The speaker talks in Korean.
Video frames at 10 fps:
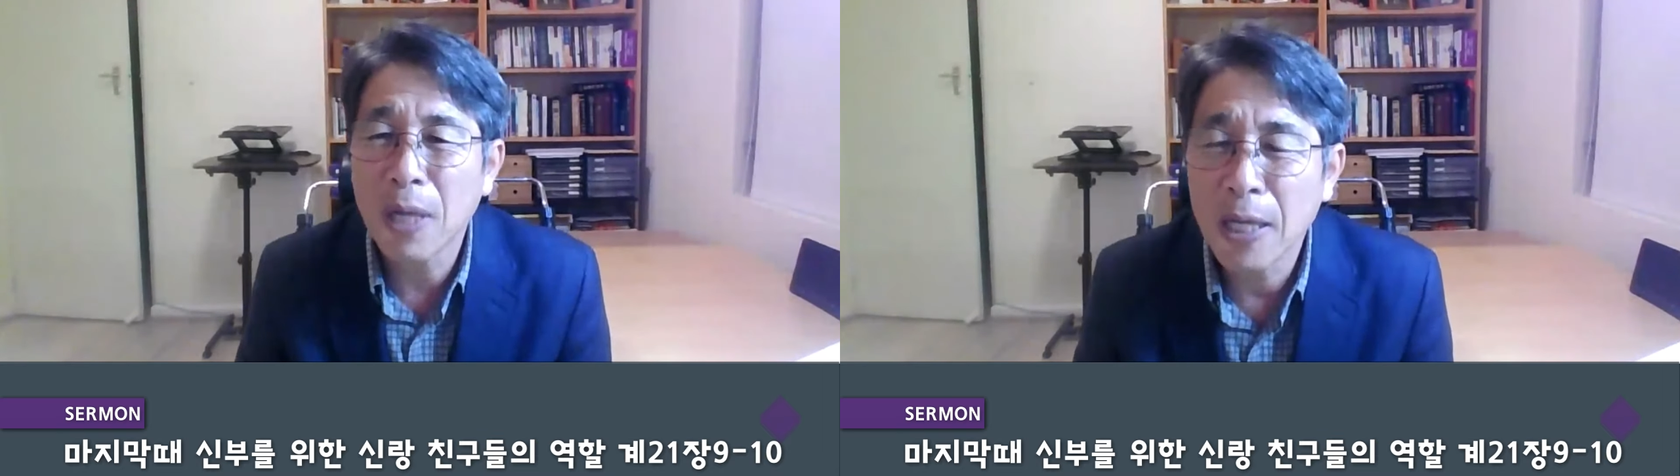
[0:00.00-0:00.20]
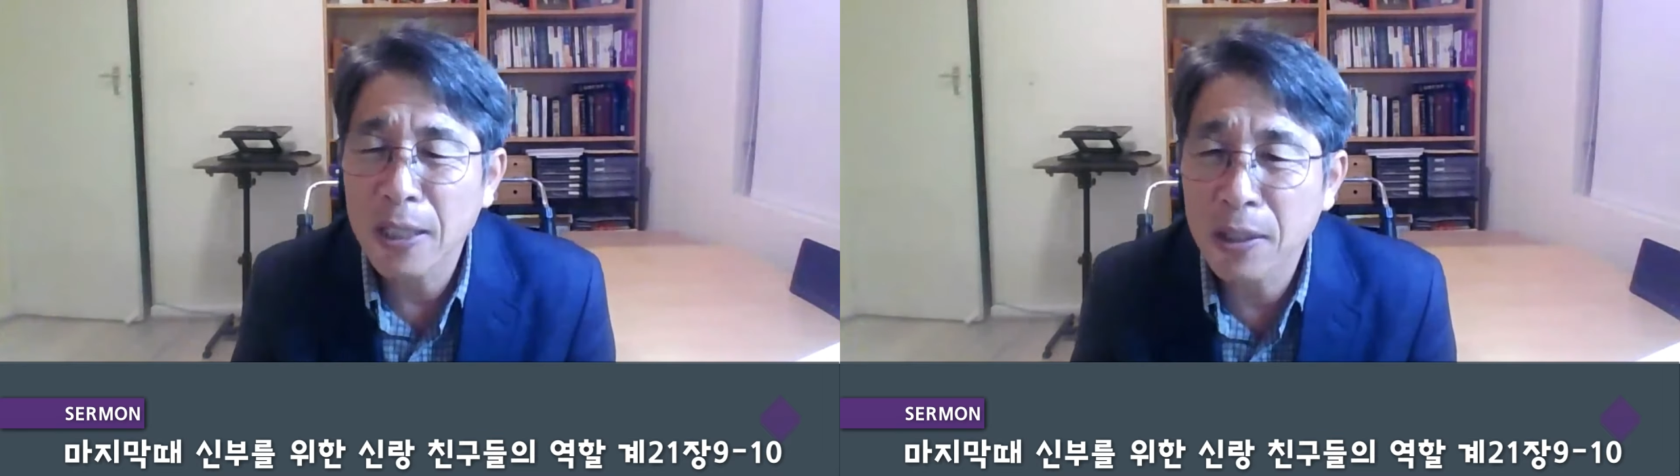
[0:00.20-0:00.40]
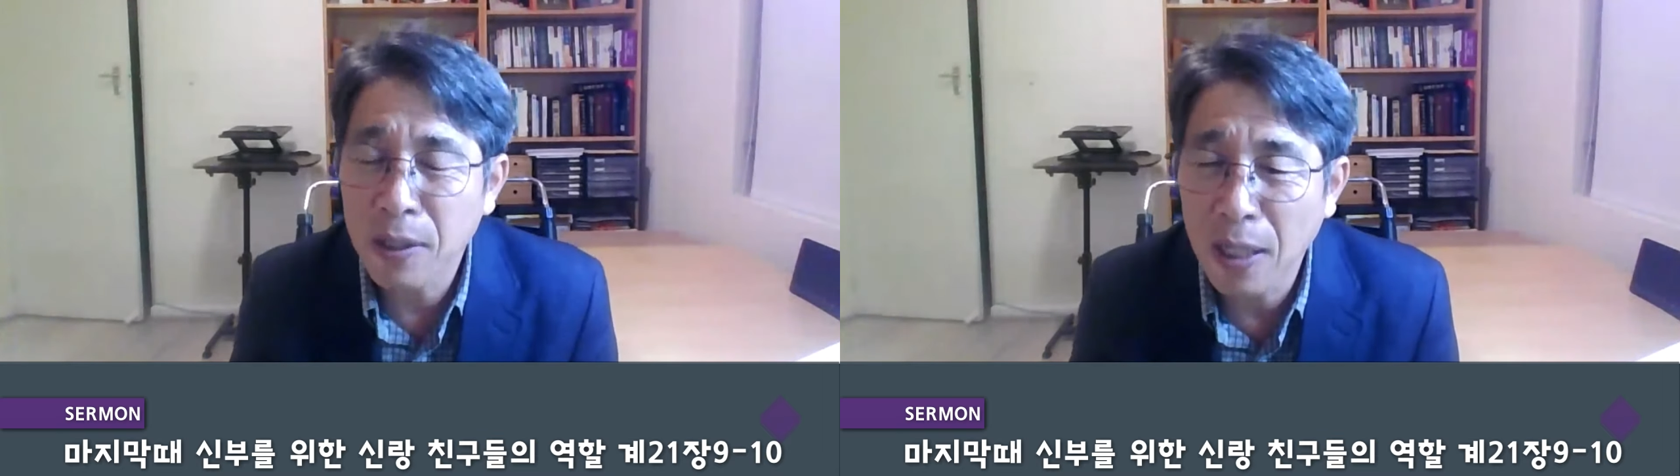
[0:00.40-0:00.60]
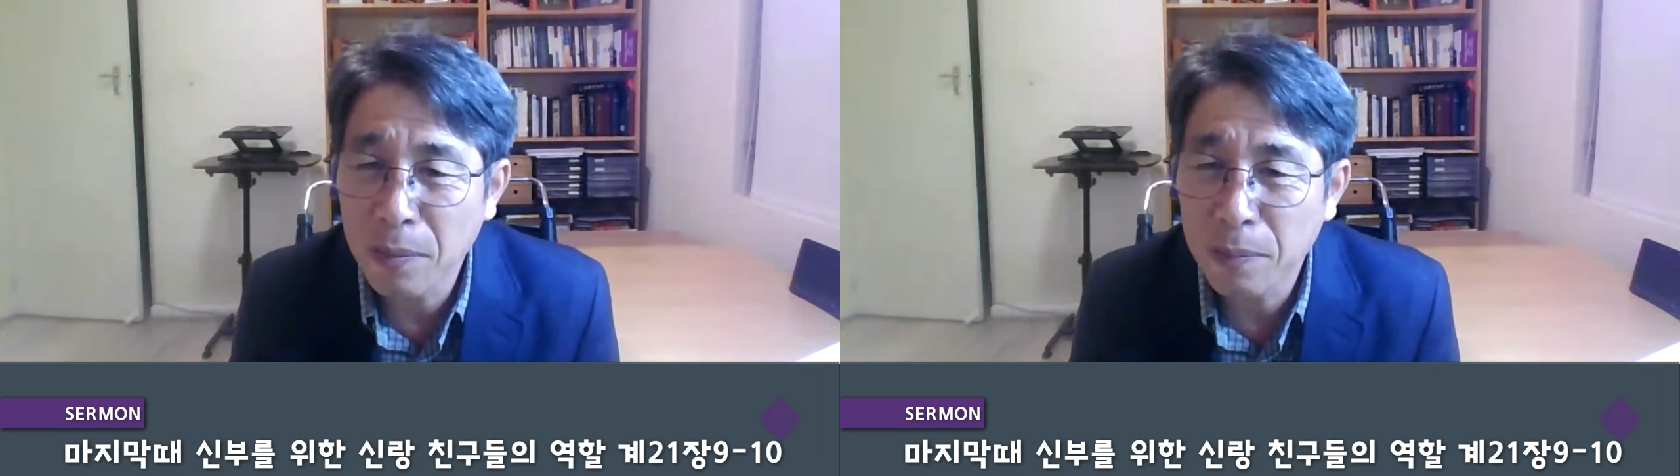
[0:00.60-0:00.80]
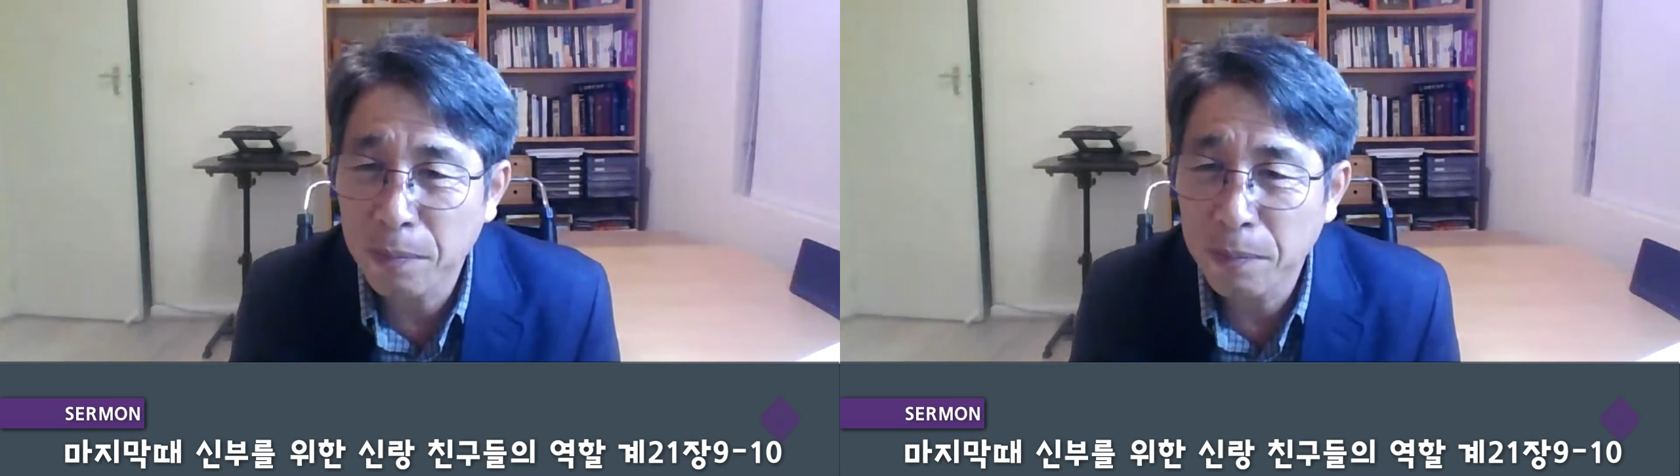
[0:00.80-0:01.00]
원래
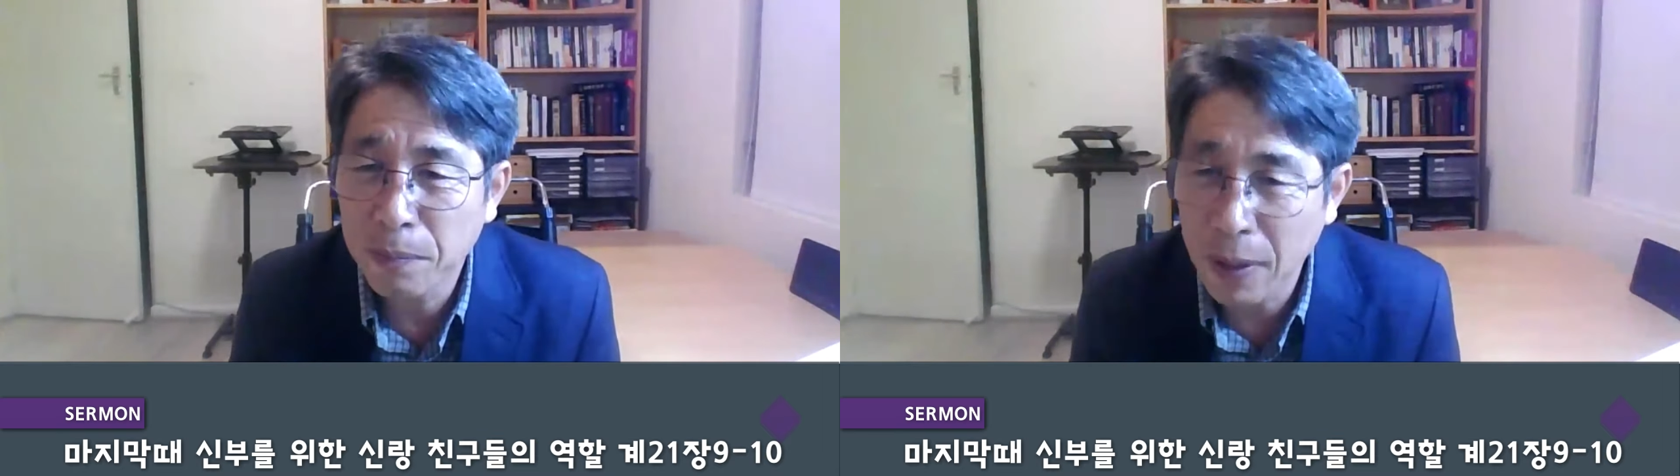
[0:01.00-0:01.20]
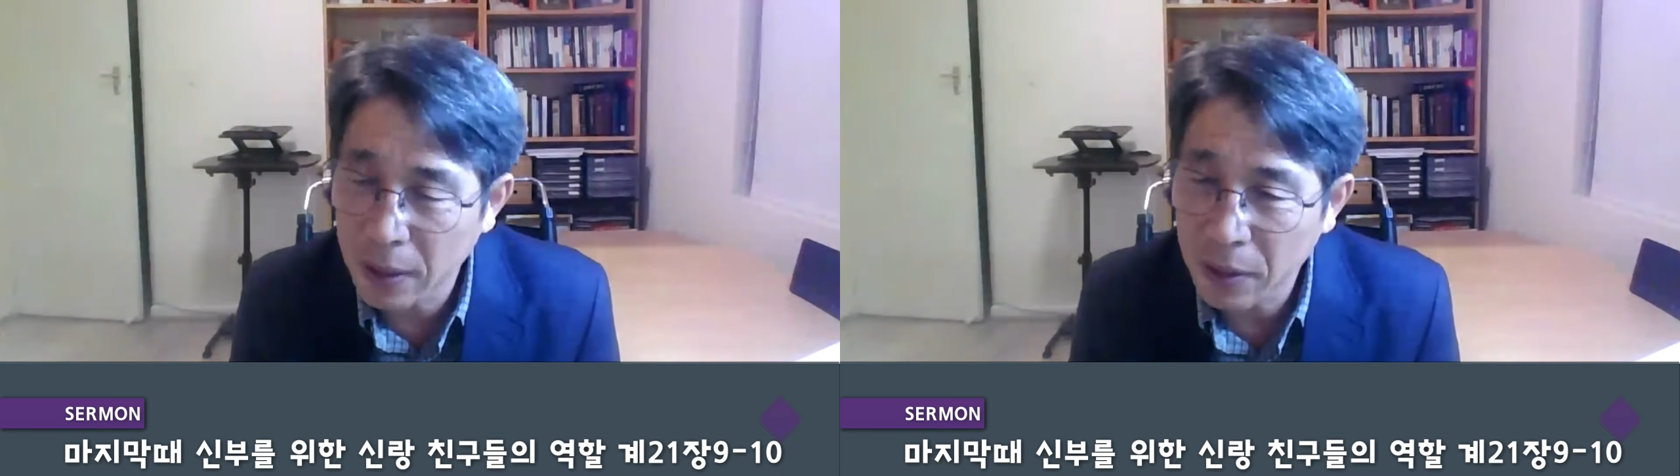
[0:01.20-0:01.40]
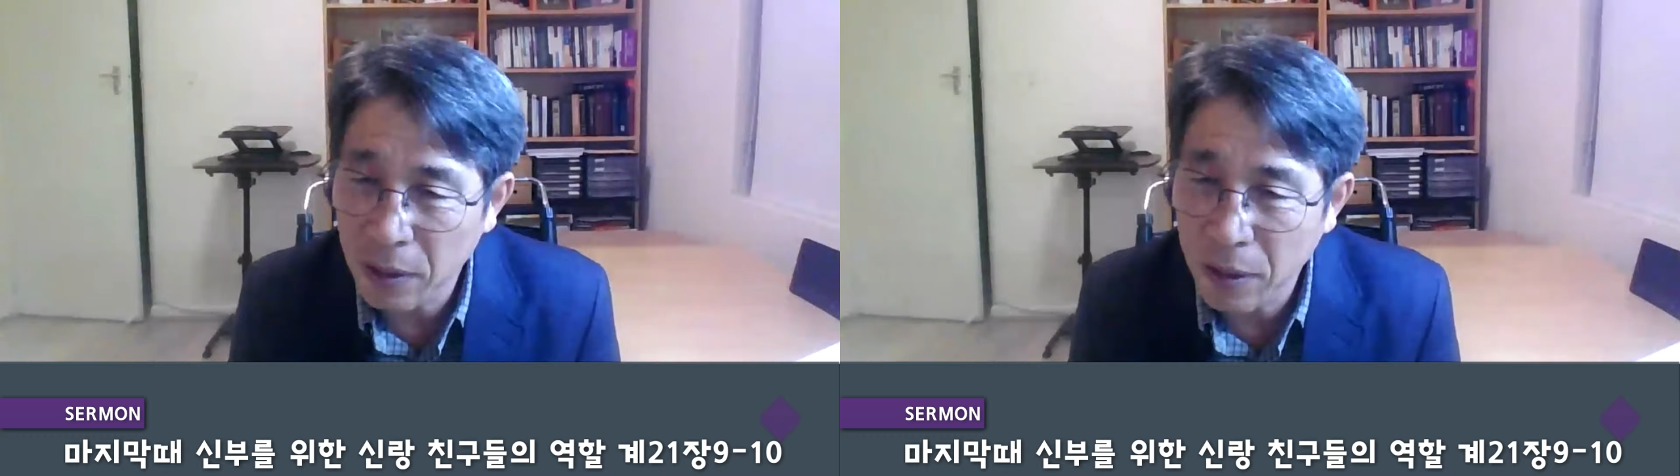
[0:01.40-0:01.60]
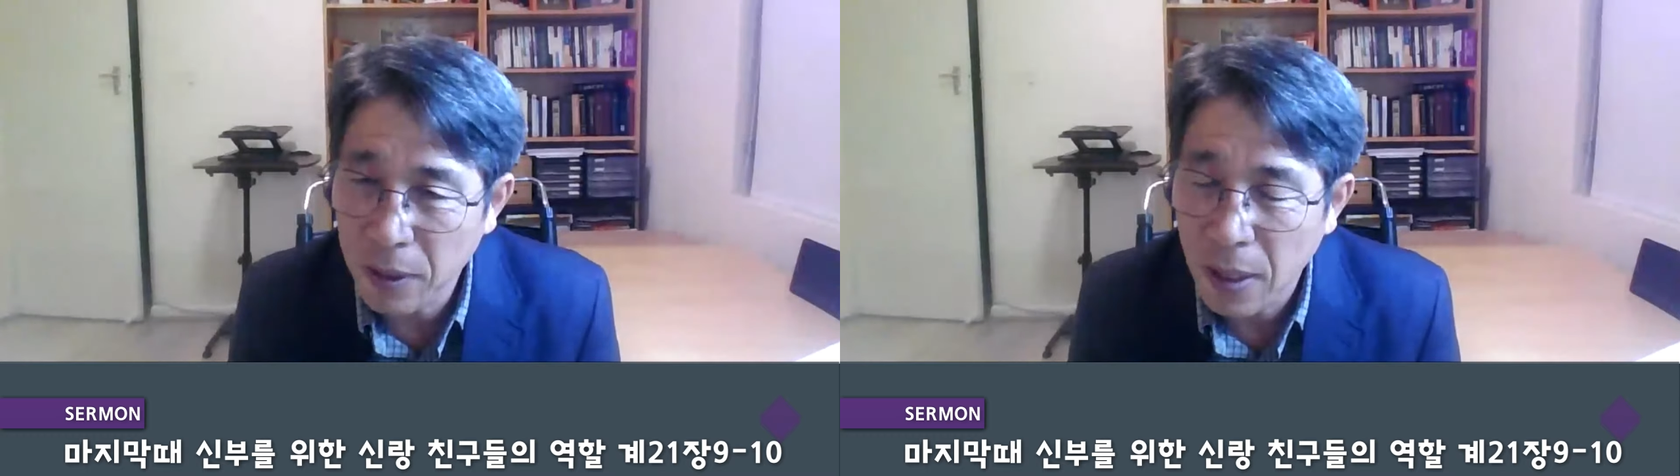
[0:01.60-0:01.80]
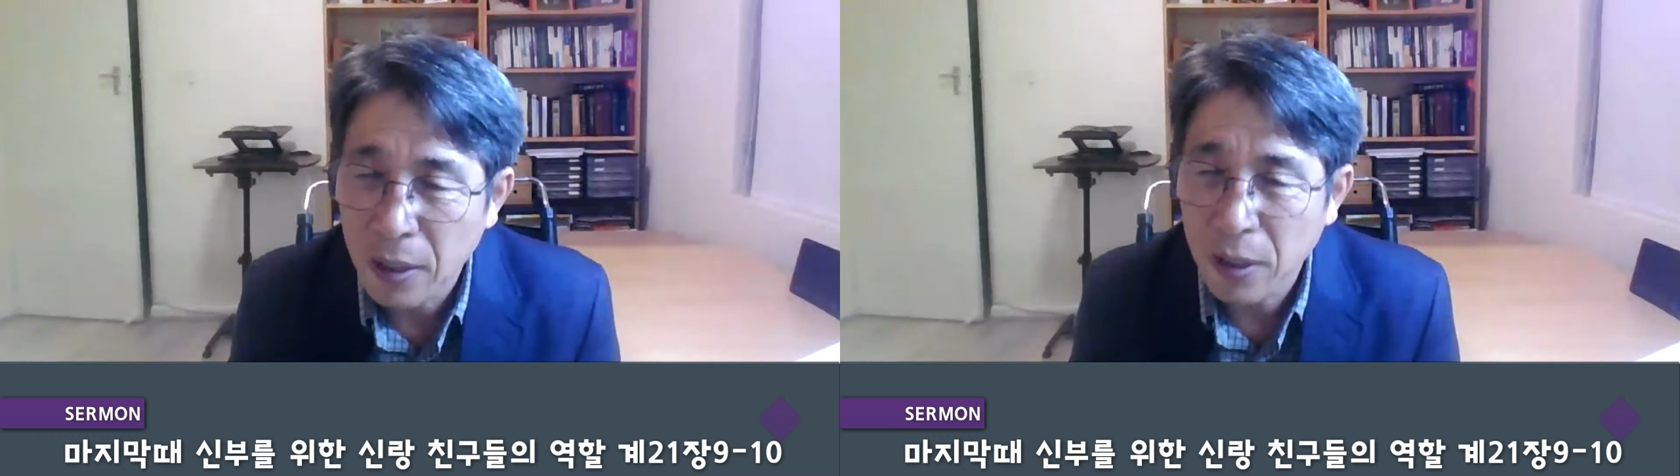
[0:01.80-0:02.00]

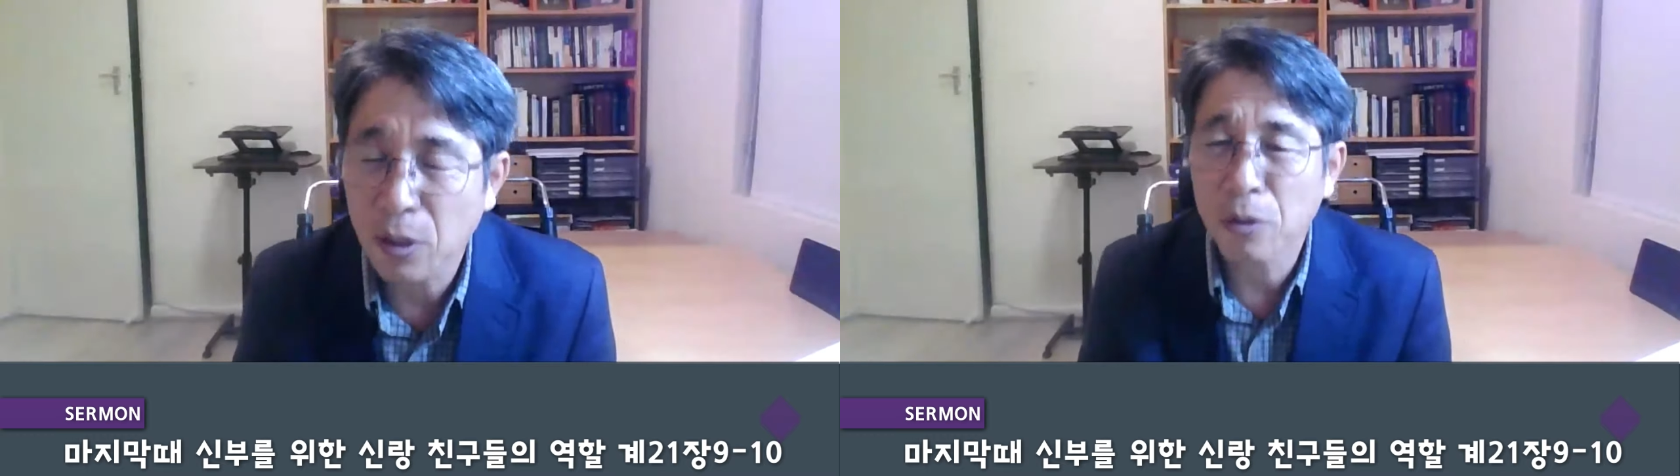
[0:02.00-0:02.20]
이스라엘에서는